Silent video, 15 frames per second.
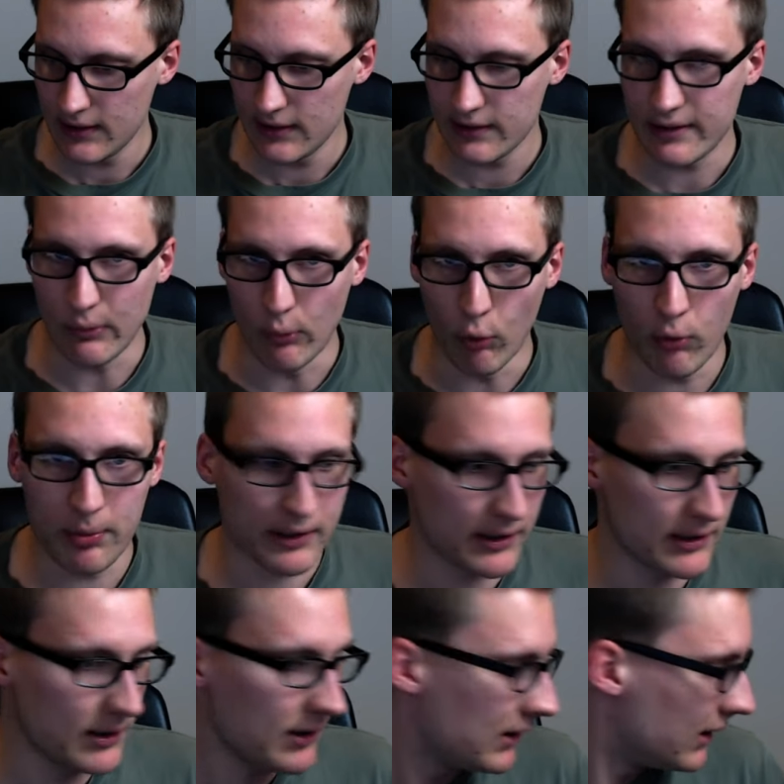die
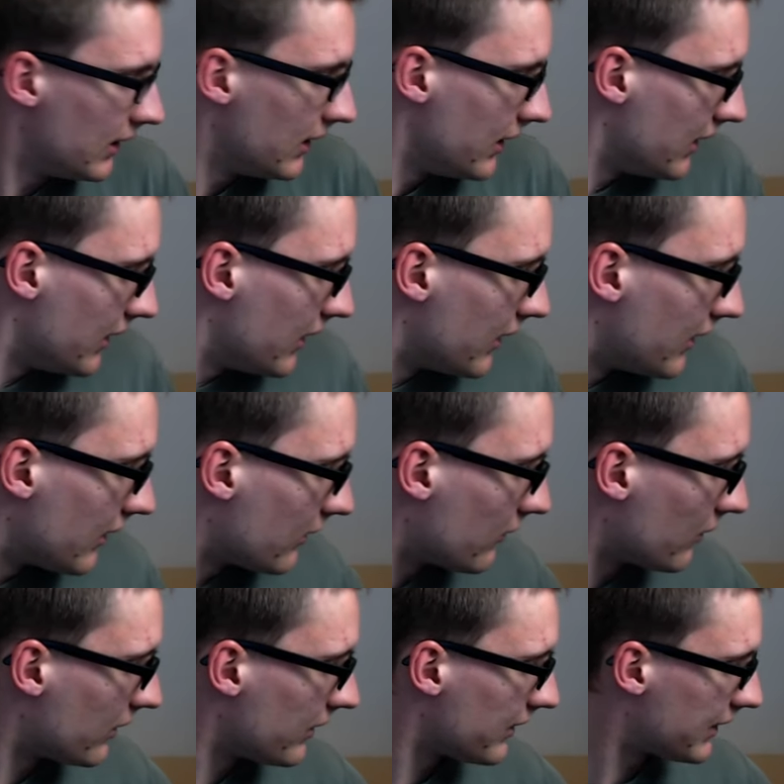obere,
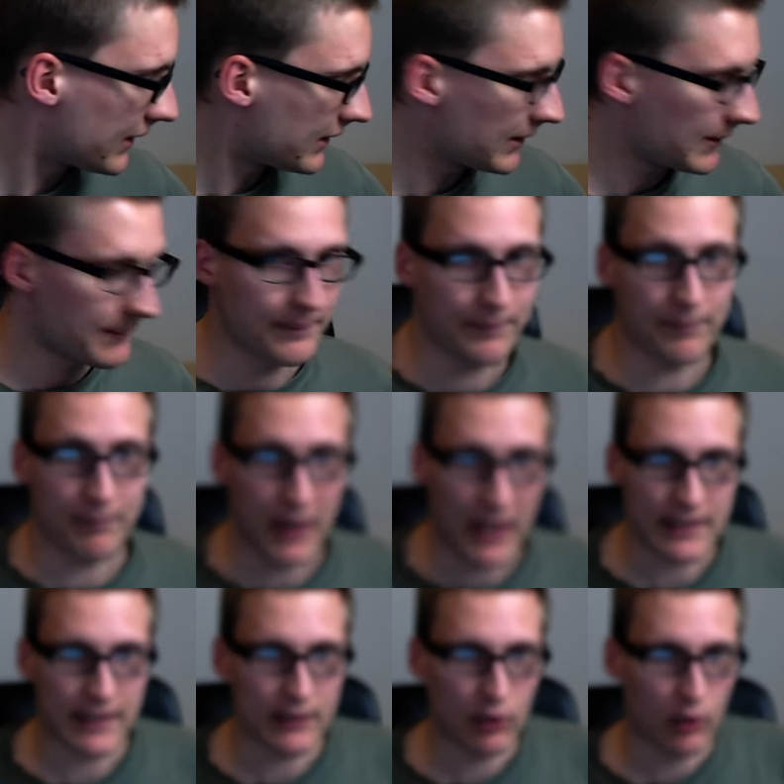und ähm,
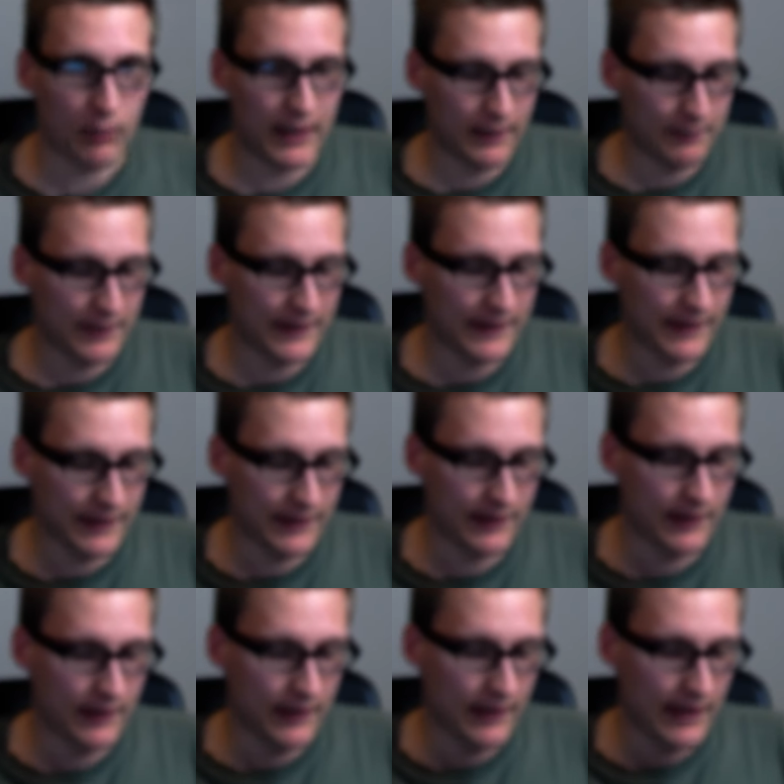macht dann nochmal ein bisschen
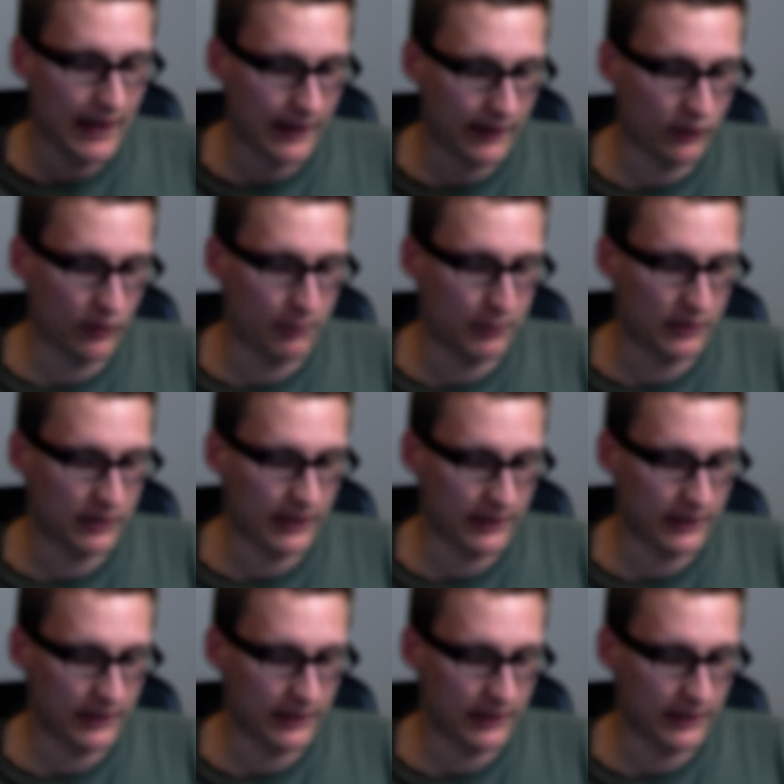Erdnussbutter